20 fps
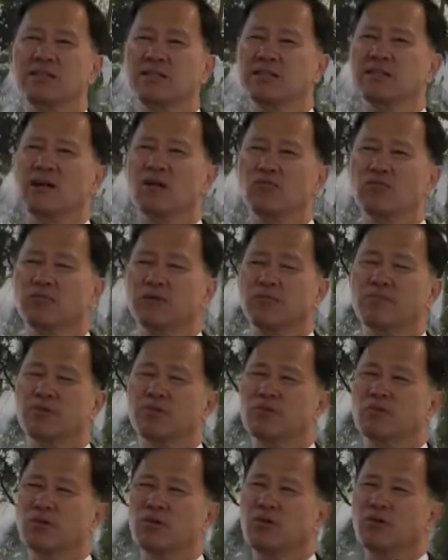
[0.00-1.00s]
있다고
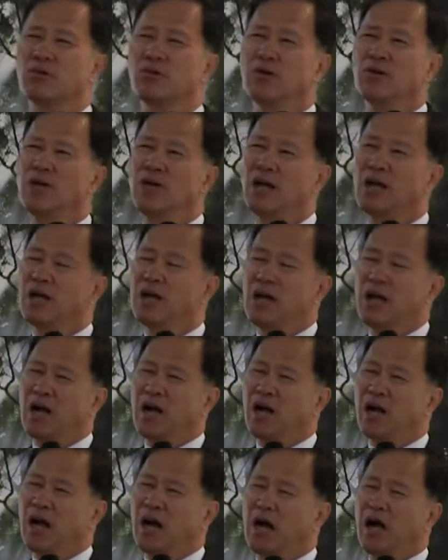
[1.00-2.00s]
그러면서
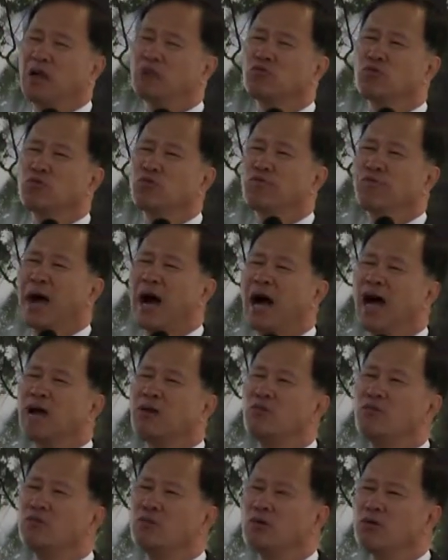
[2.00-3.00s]
아주
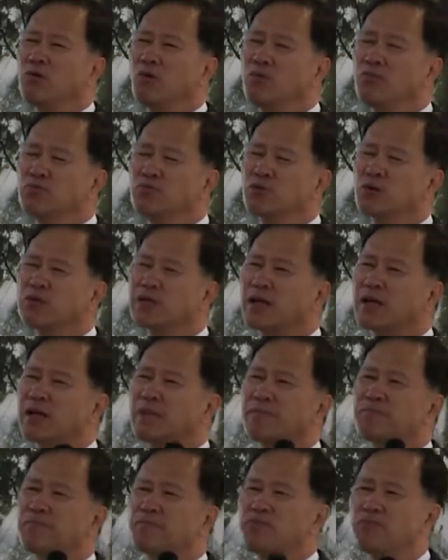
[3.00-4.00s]
말로는
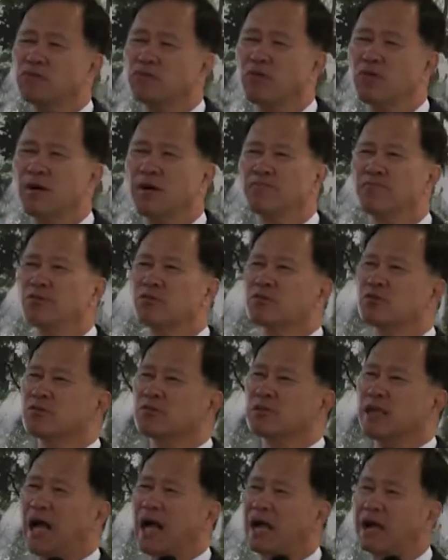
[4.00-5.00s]
엄청나게
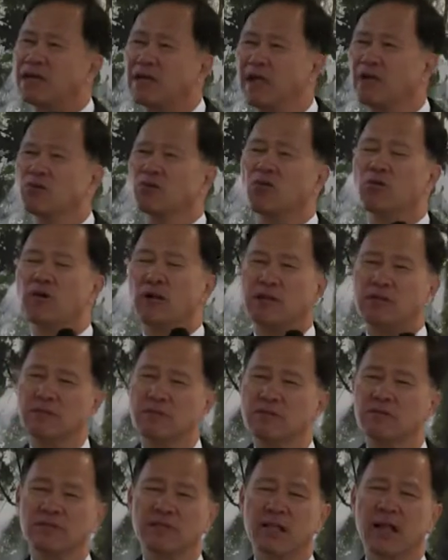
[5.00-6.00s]
풍성하면서 다 날 것
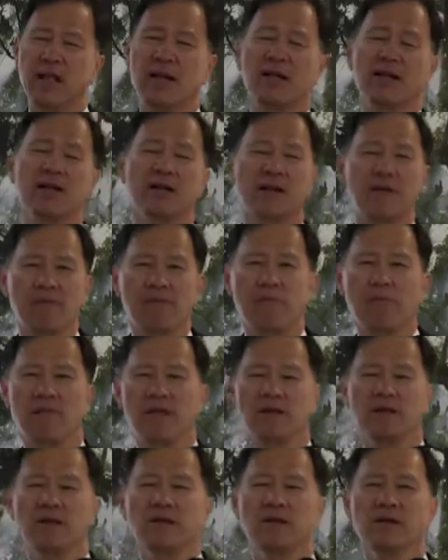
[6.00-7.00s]
같은데
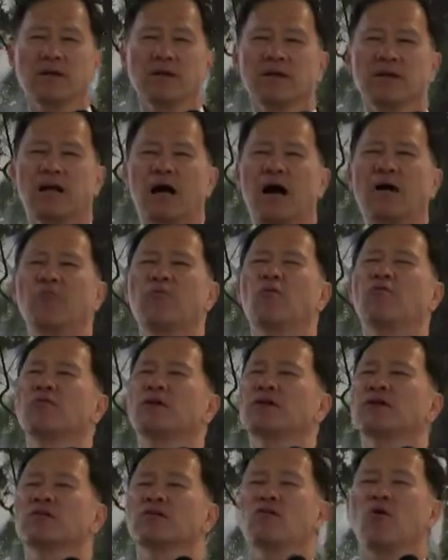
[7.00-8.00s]

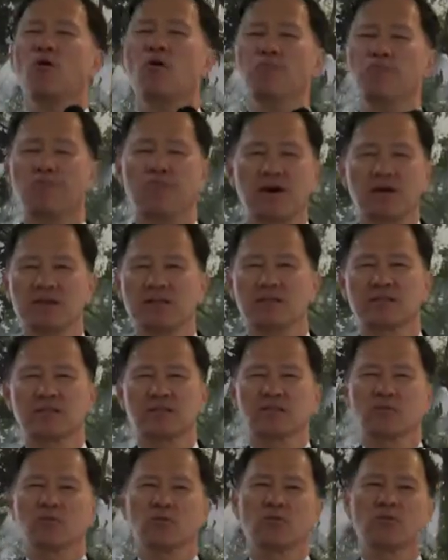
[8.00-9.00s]
가보면은 헛방을
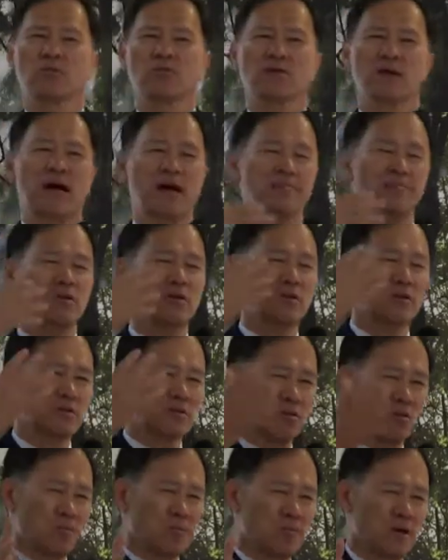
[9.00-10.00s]
치고
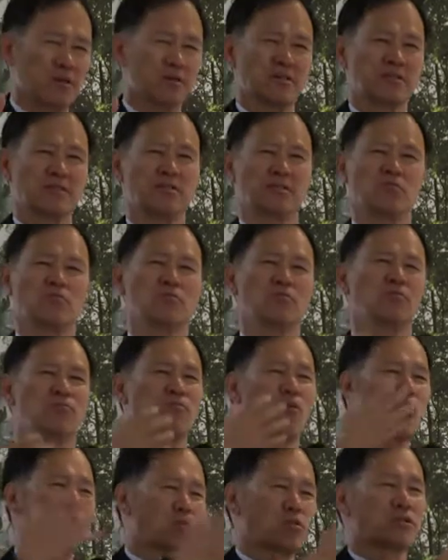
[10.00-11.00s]
가면은 헛방을 치고
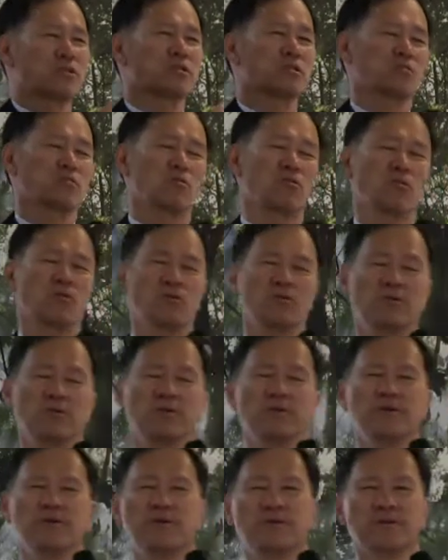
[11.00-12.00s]
못 고치고
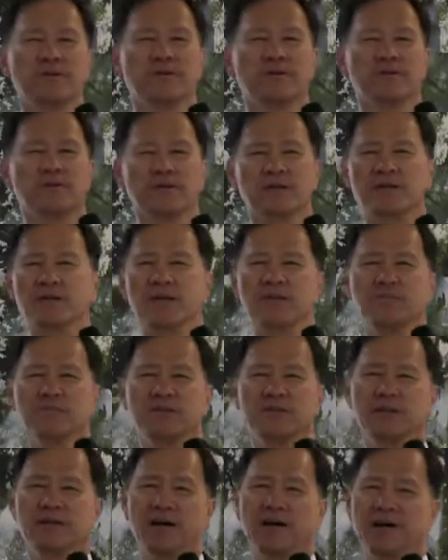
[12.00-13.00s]

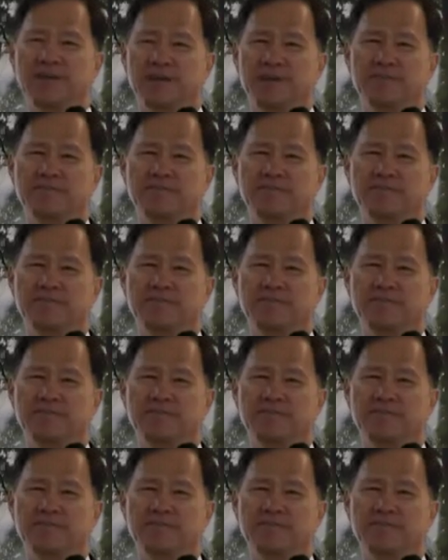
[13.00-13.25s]
그럽니다.